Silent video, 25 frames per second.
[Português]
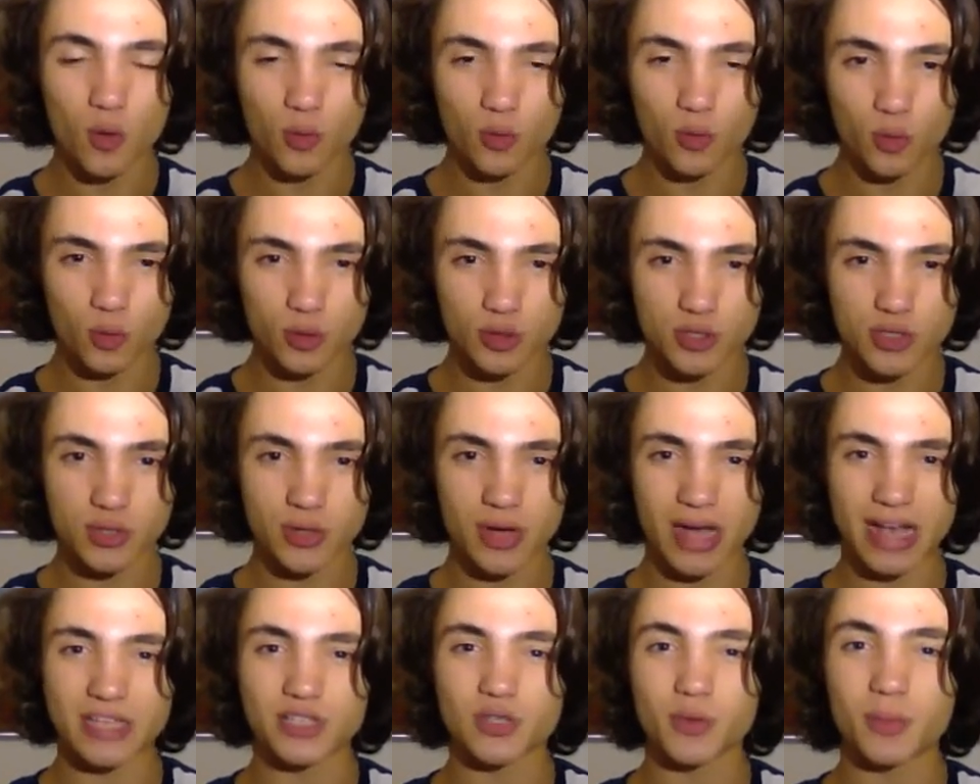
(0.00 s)
O curso
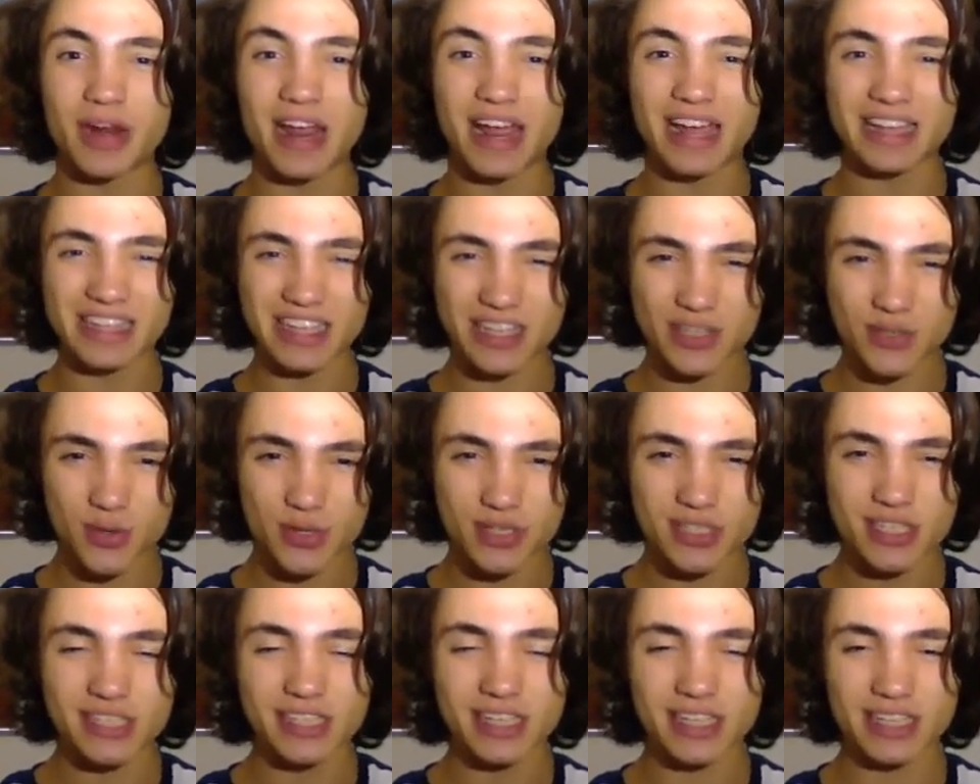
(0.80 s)
é sobre
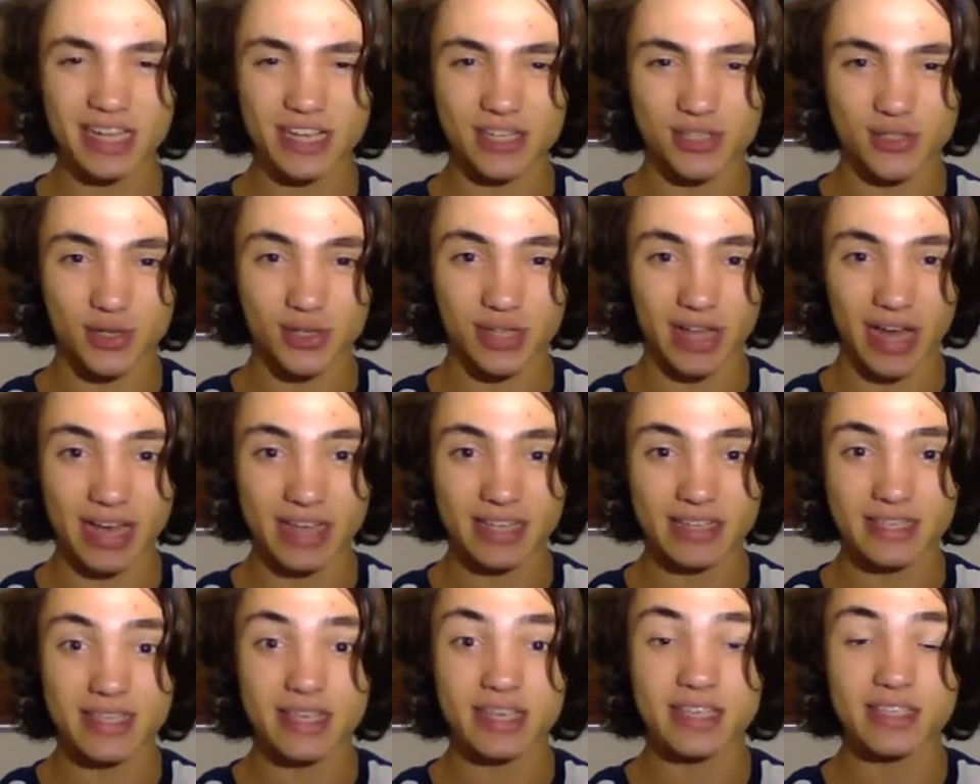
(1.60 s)
relações
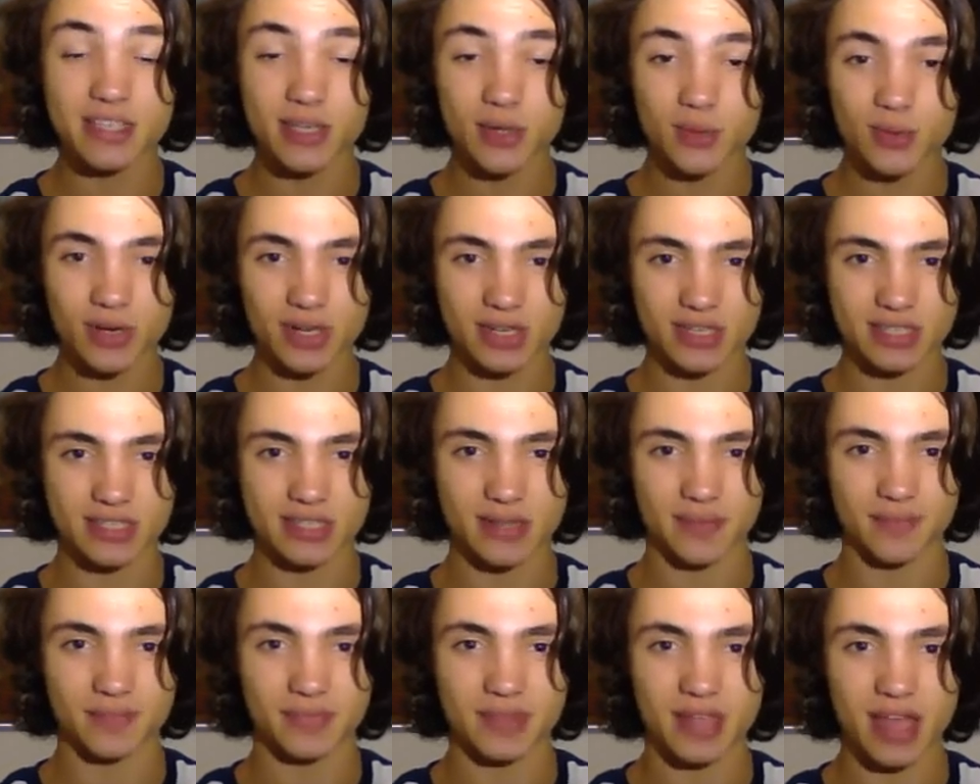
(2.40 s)
internacionais e
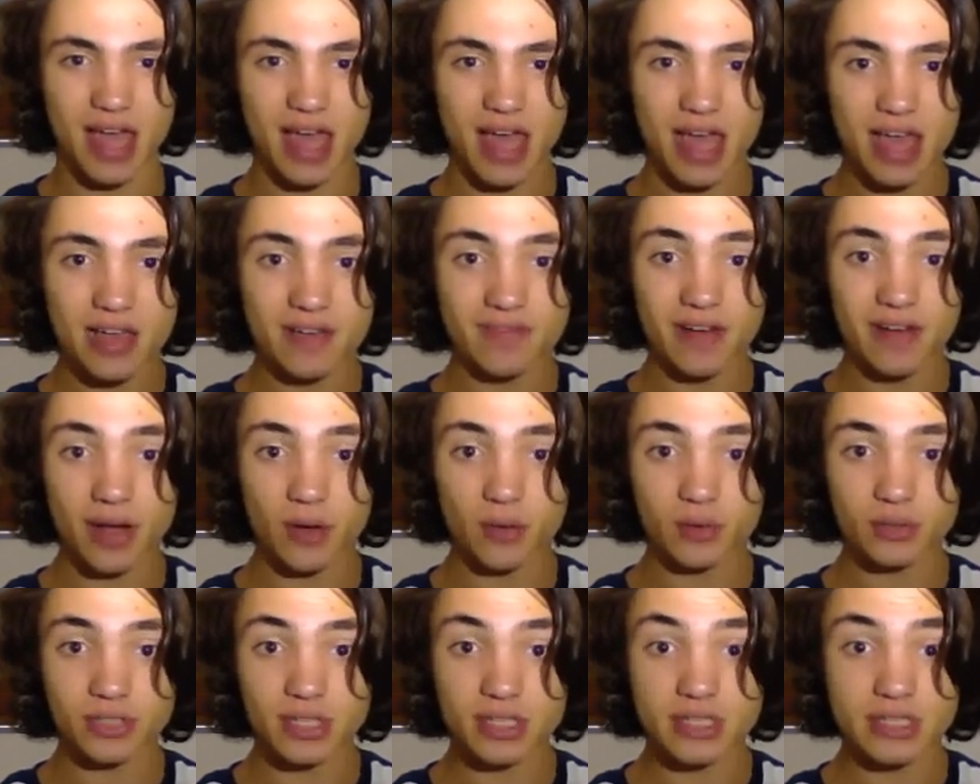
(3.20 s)
segurança. Vai
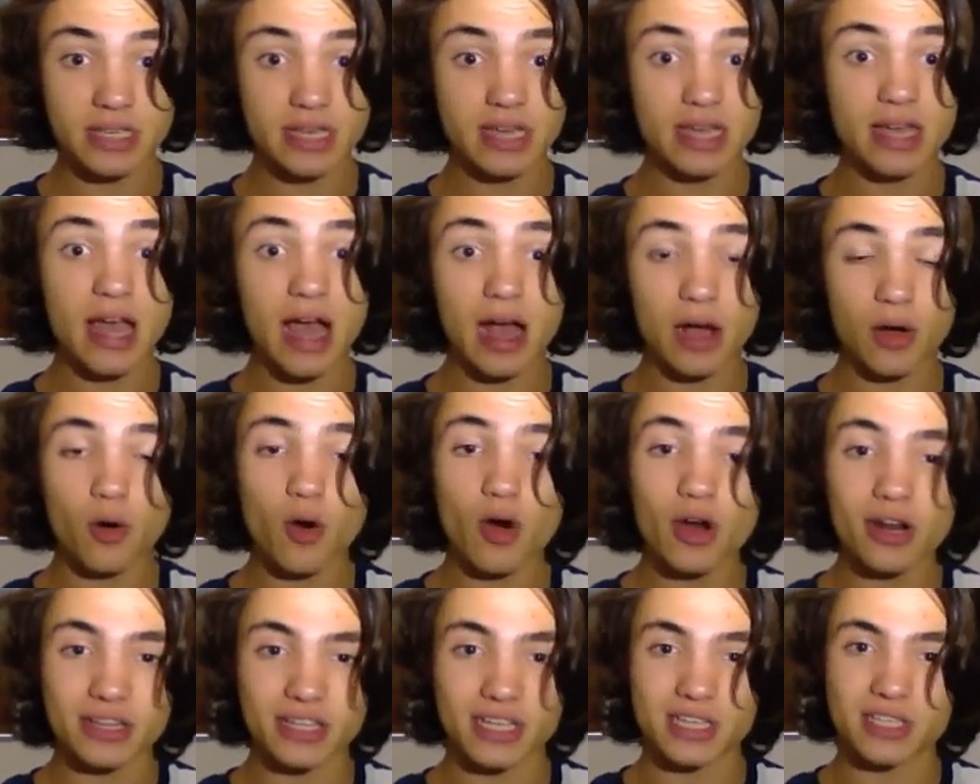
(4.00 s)
acontecer
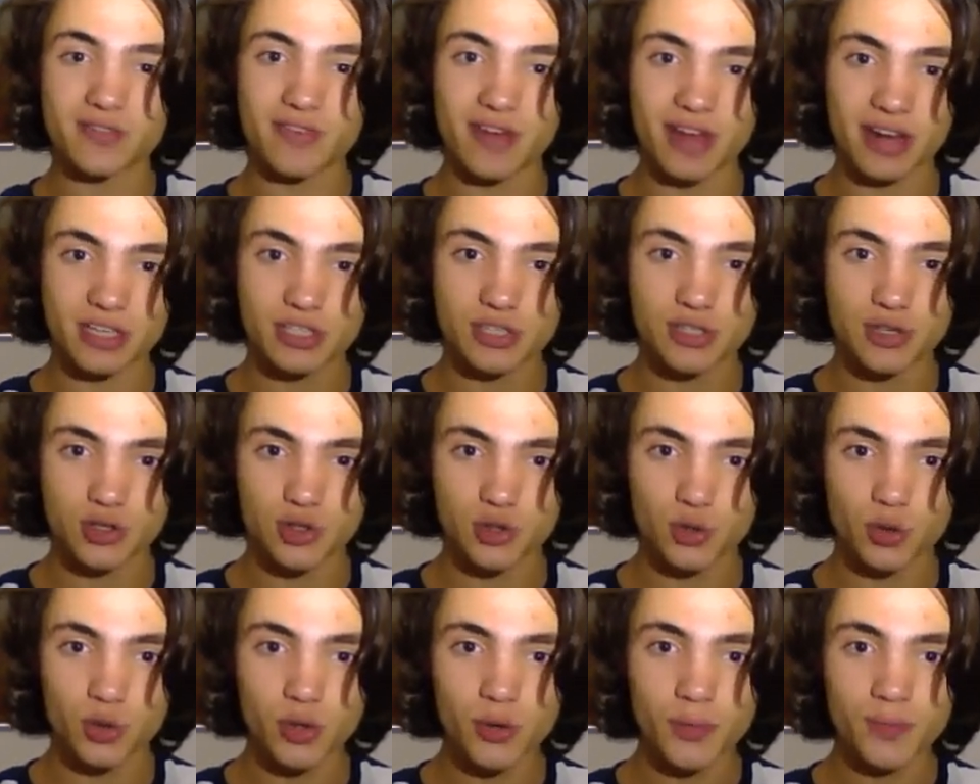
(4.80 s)
agora nas férias de
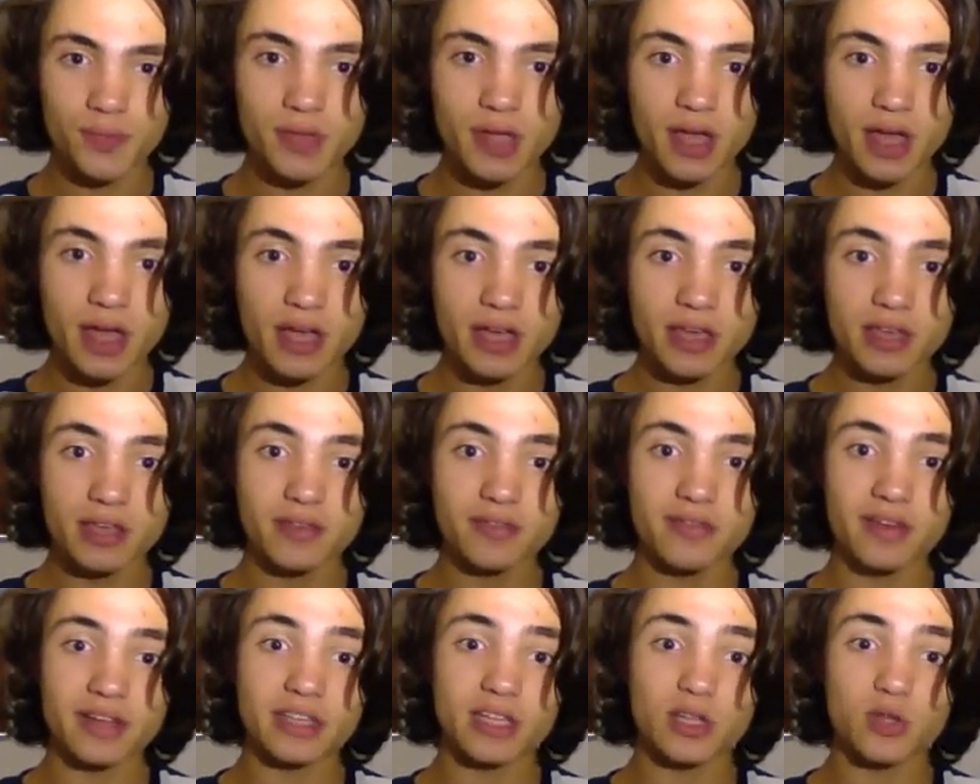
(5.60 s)
julho e
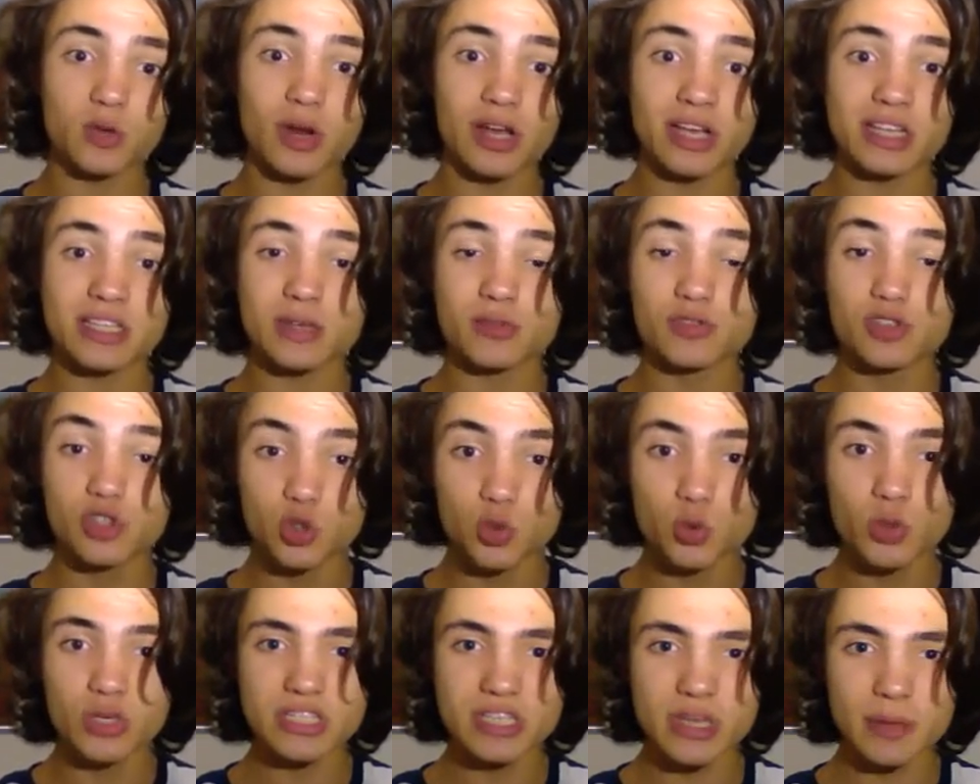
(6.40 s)
vai ter duração de
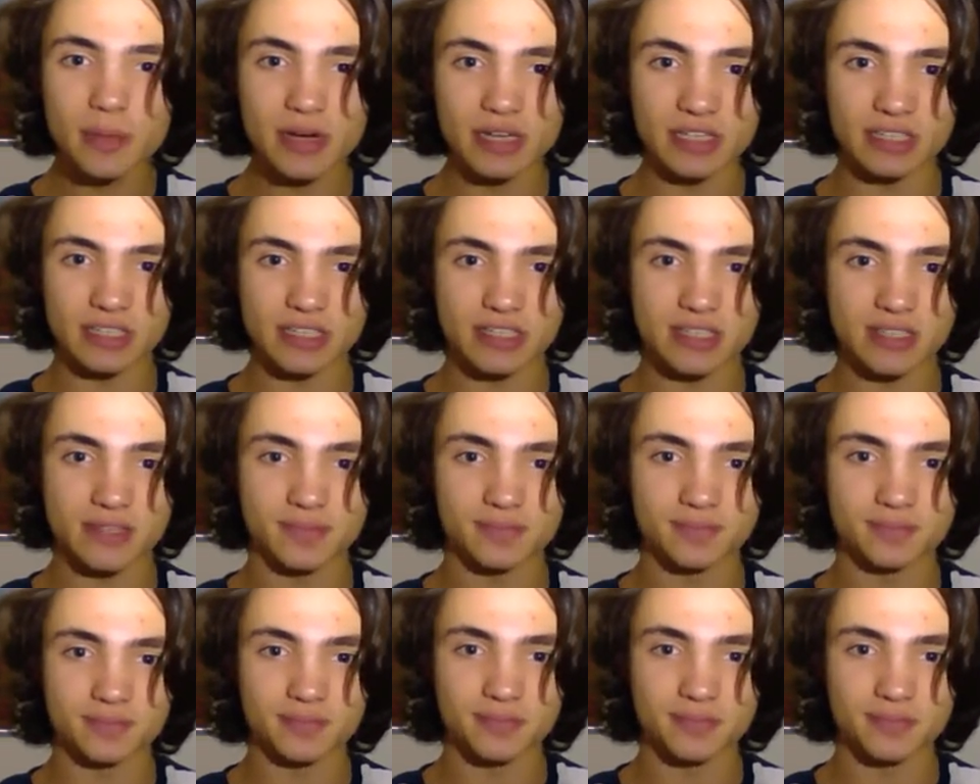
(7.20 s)
duas semanas.